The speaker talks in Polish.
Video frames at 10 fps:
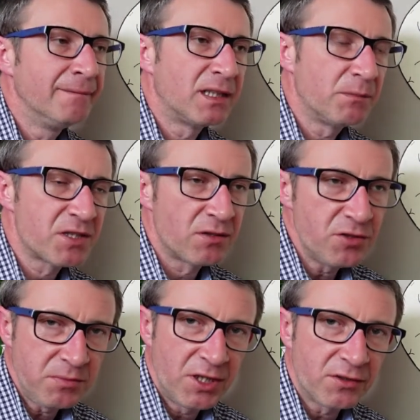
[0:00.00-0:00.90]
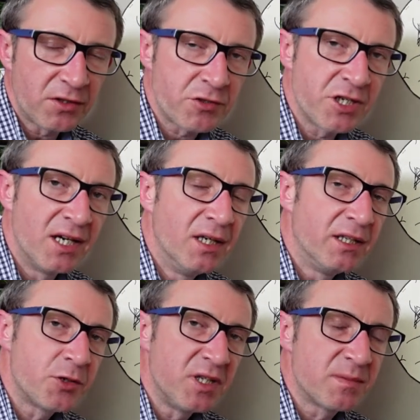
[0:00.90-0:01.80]
Natomiast chodzi mi o to, że
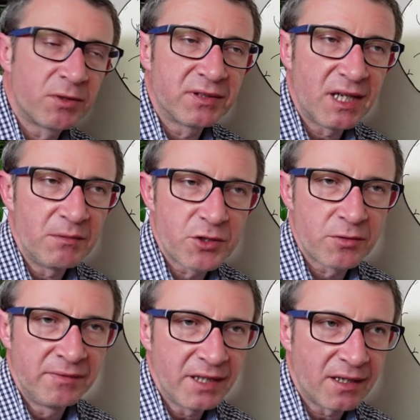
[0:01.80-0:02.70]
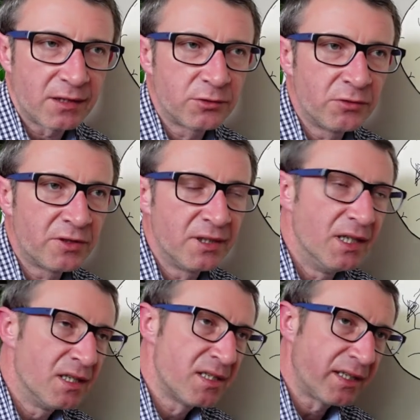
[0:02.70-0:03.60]
jeżeli spotykamy człowieka, który
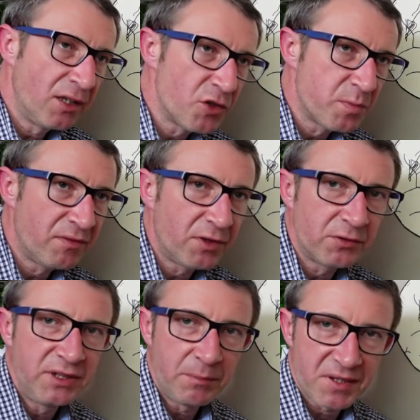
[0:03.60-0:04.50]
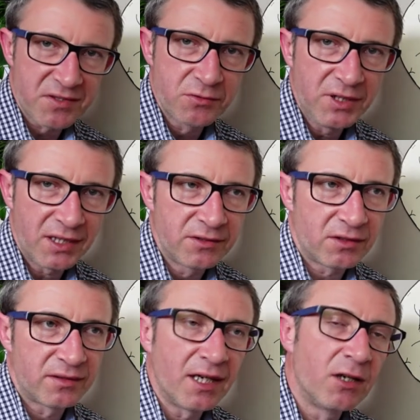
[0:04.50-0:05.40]
z jakiegoś powodu nie pasuje do
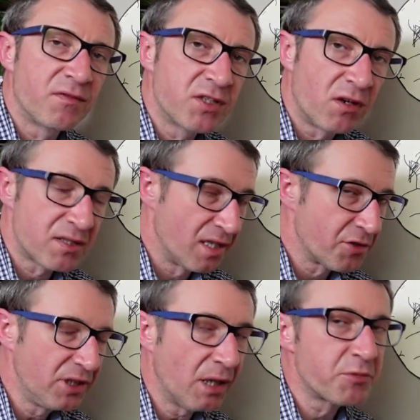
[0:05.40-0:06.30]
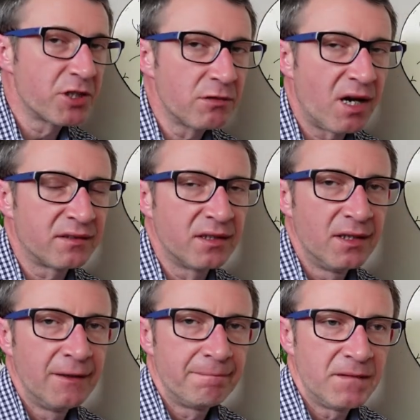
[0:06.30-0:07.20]
tego wzorca, czyli na przykład
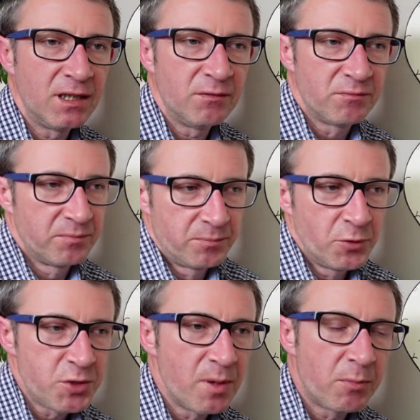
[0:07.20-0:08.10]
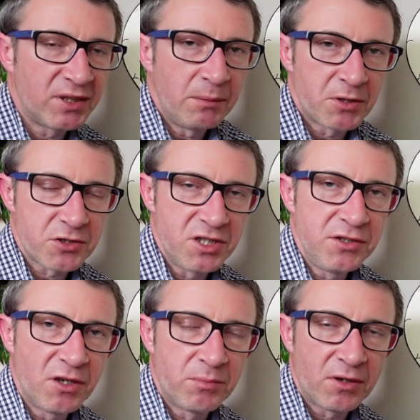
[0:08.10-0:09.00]
e, pójdźmy po najprostszej
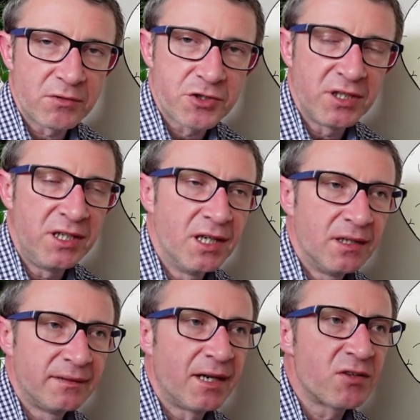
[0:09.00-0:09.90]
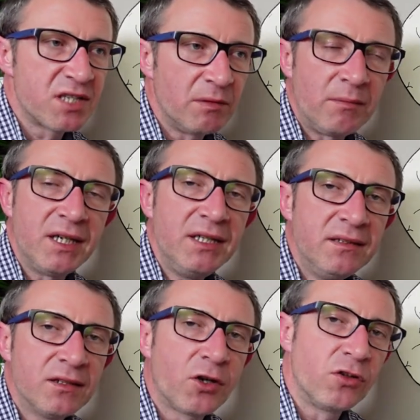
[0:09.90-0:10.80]
linii oporu, czyli ta osoba ma
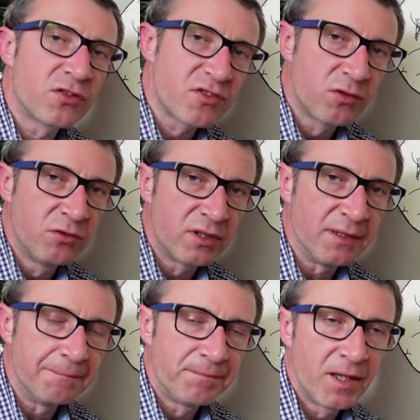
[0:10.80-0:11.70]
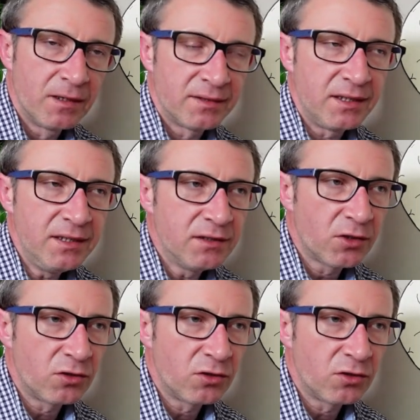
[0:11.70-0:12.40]
inny kolor skóry. Ten inny